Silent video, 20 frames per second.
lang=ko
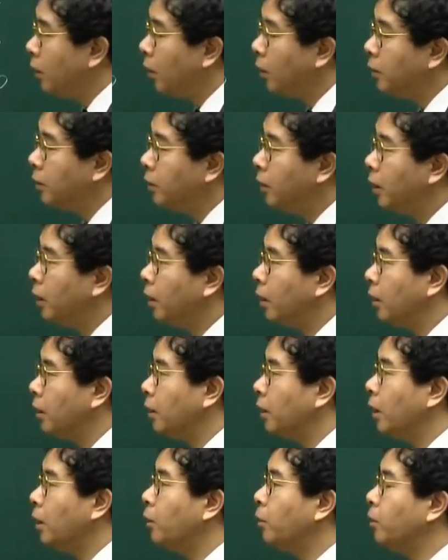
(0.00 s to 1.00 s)
현재
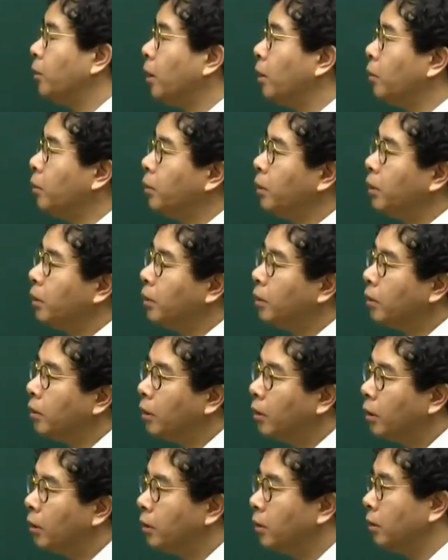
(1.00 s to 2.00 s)
사용되고 있는
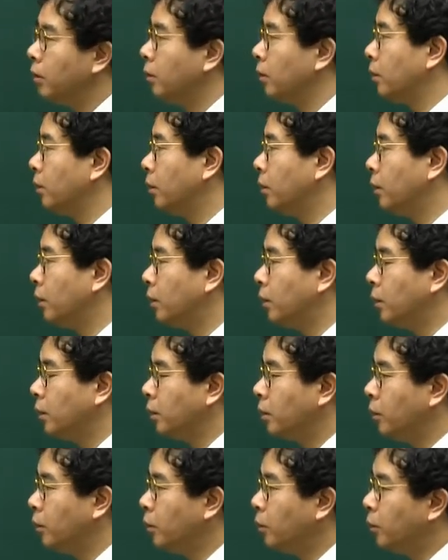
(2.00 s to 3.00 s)
것
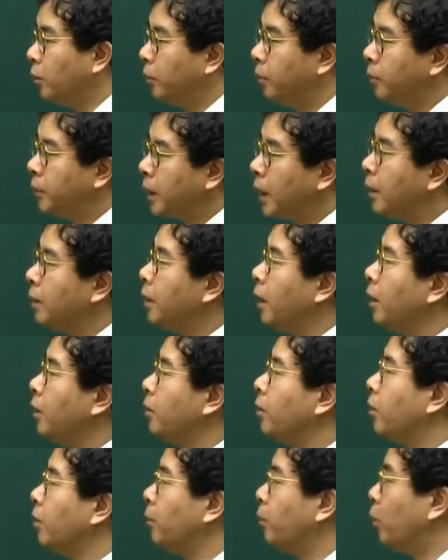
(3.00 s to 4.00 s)
그리고
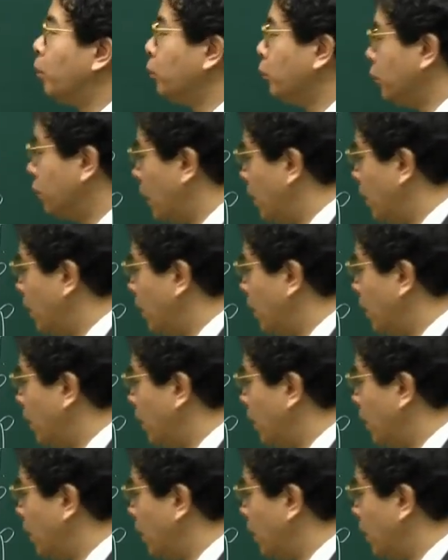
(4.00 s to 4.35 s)
장래의 것 모두